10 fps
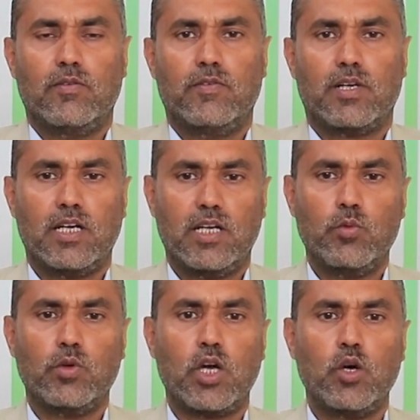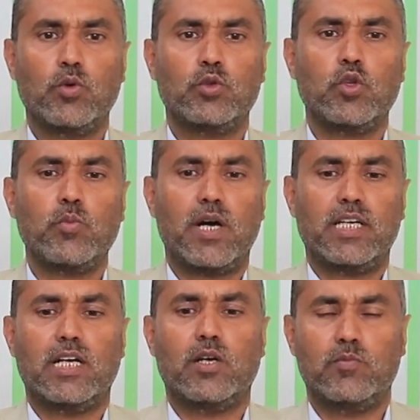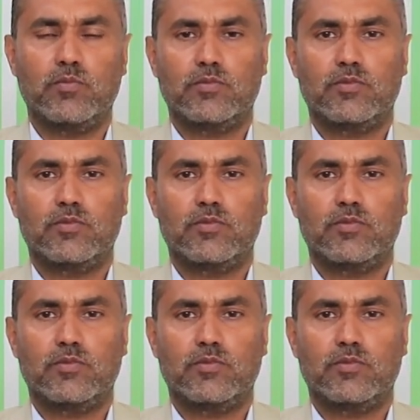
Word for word: فقال لهم الله موتوا ثم أحياهم